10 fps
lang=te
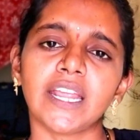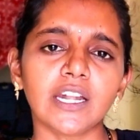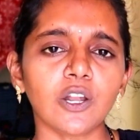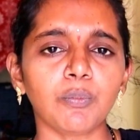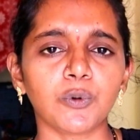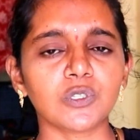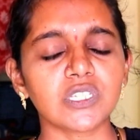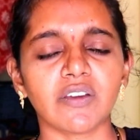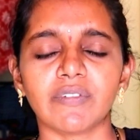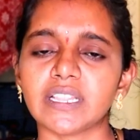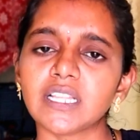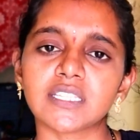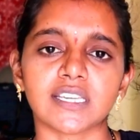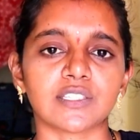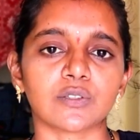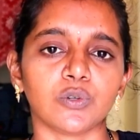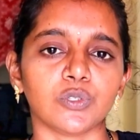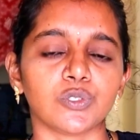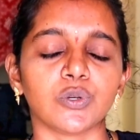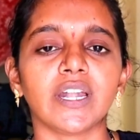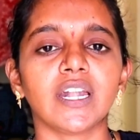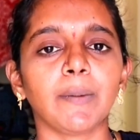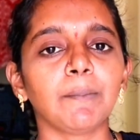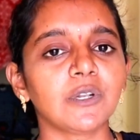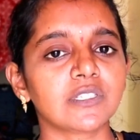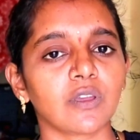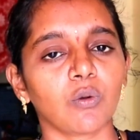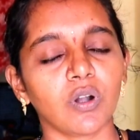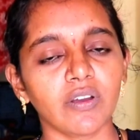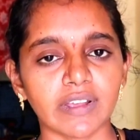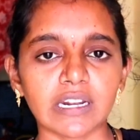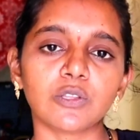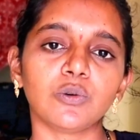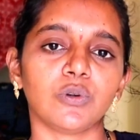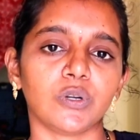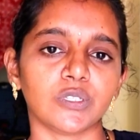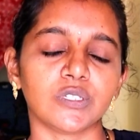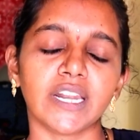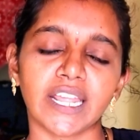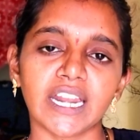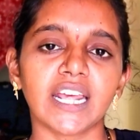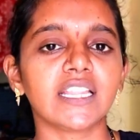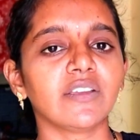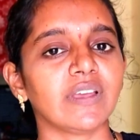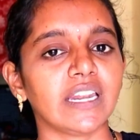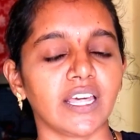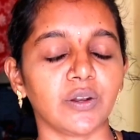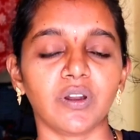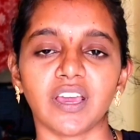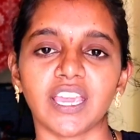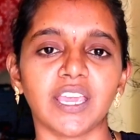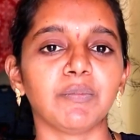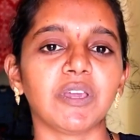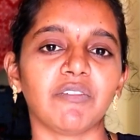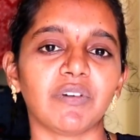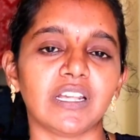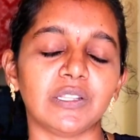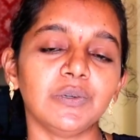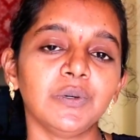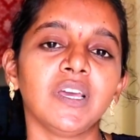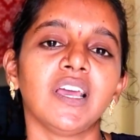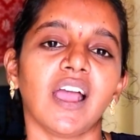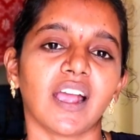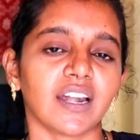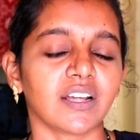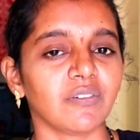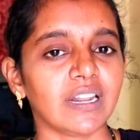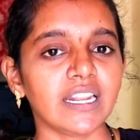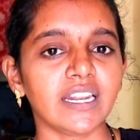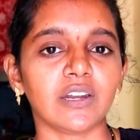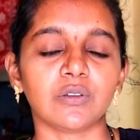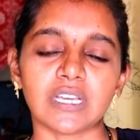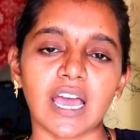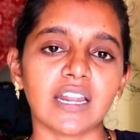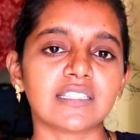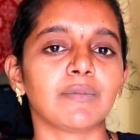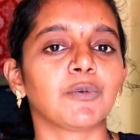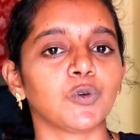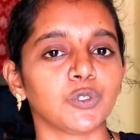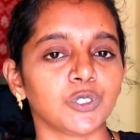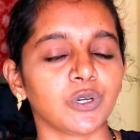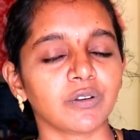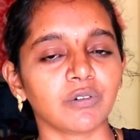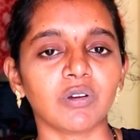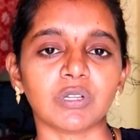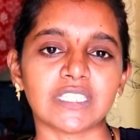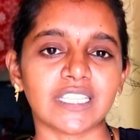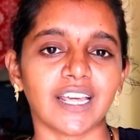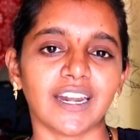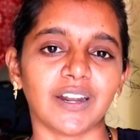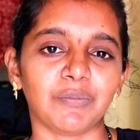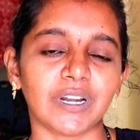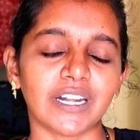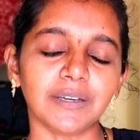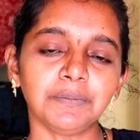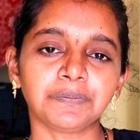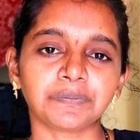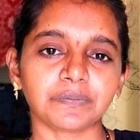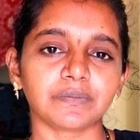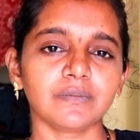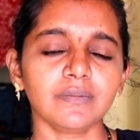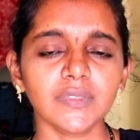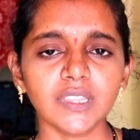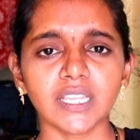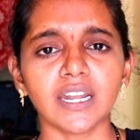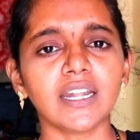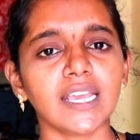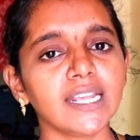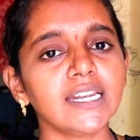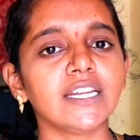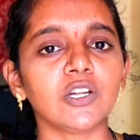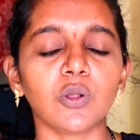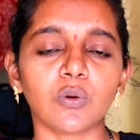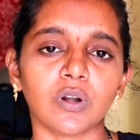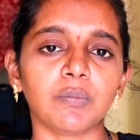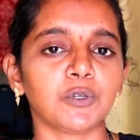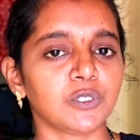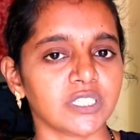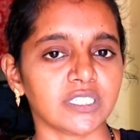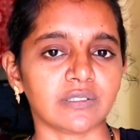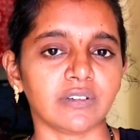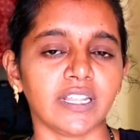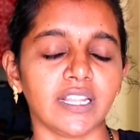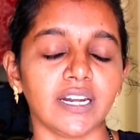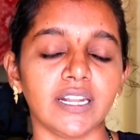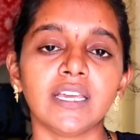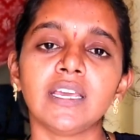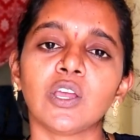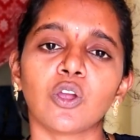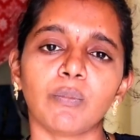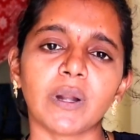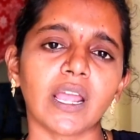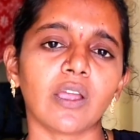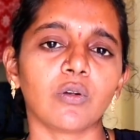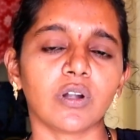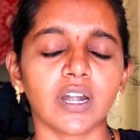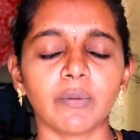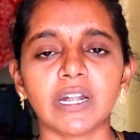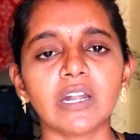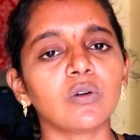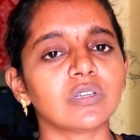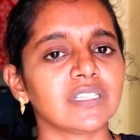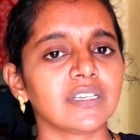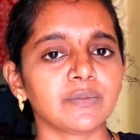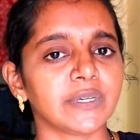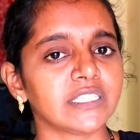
ఇంట్లో పూజ అవైతే చేసుకోవచ్చు అండ్ టెంపుల్స్కి కూడా వెళ్తూ ఉండొచ్చు నేనైతే వెళ్ళాను నాకు ఏమీ అవ్వలేదు అక్కడికి వెళ్ళి నేను చాలాసేపు కూర్చొని కూడా వచ్చేదాన్ని అనమాట అండ్ డైలీ ఇంట్లో కూడా పూజ చేసుకునేదాన్ని కొబ్బరికాయ కొట్టడం అంటే ఒక సిక్స్